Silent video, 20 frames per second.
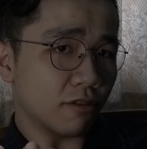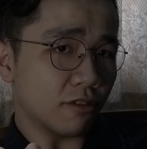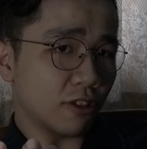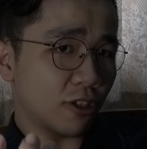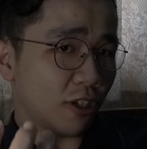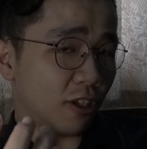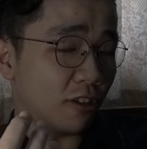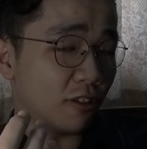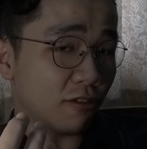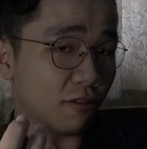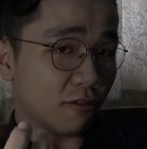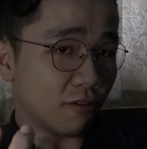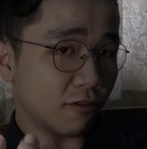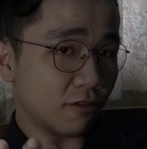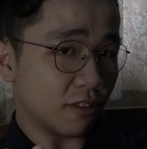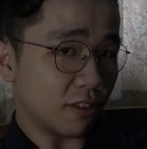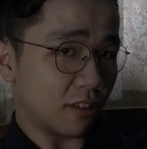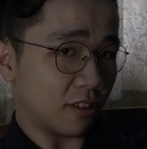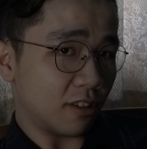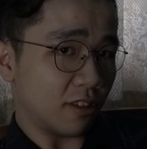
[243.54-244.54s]
育成
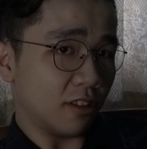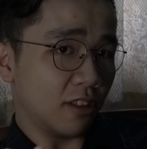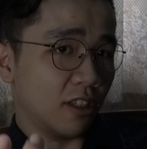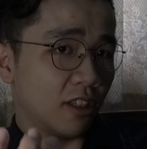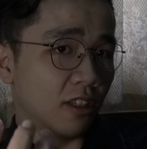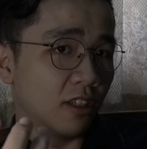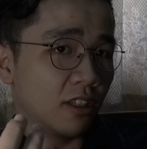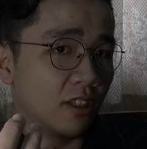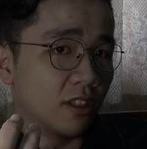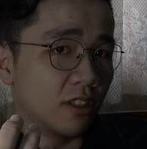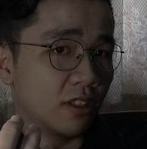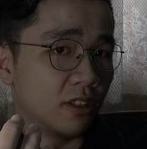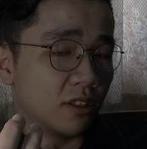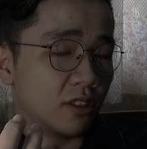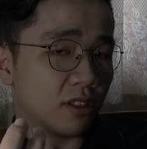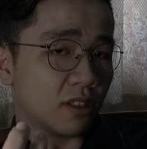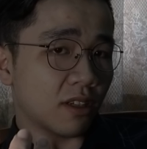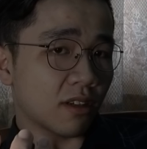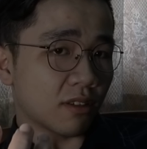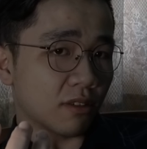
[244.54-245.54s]
功的，
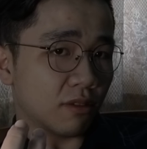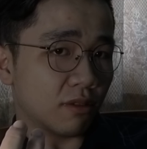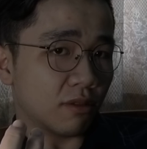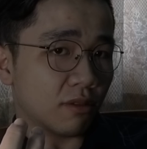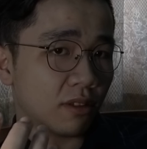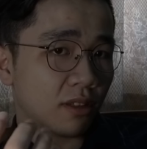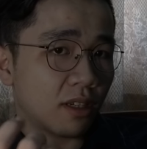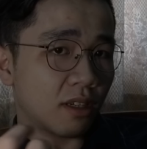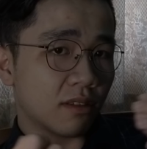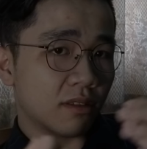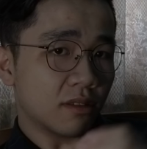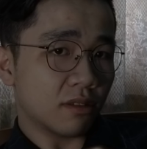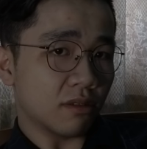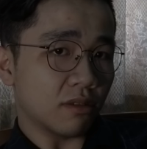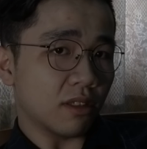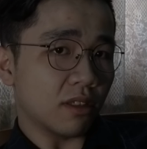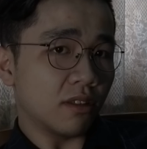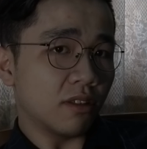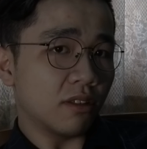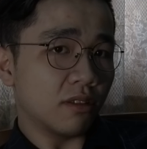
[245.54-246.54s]
至少是说让
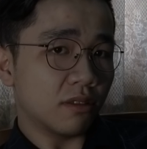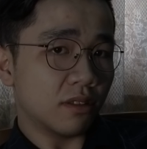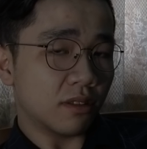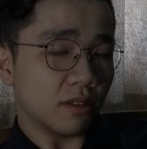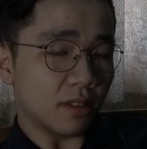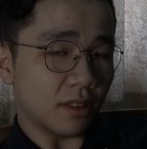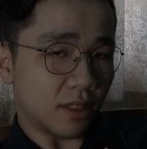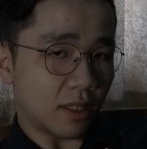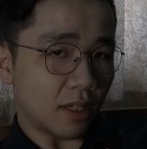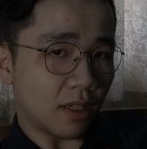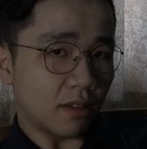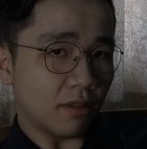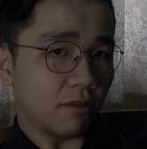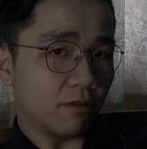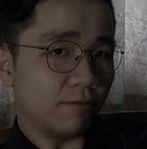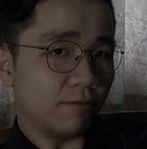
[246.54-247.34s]
九零后这一代，